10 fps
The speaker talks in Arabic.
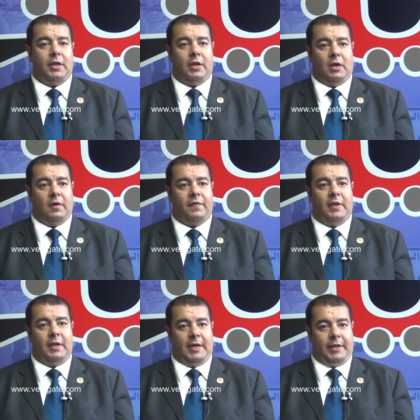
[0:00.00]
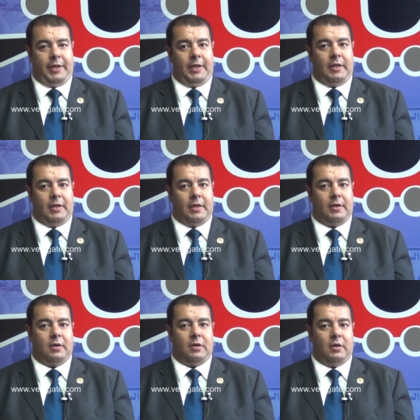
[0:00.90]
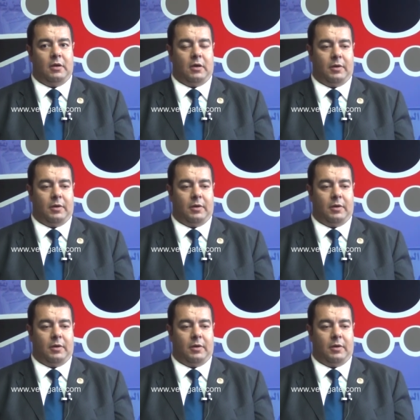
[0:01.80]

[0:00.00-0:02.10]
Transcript: يعرفني يعني ايه ان انا آه،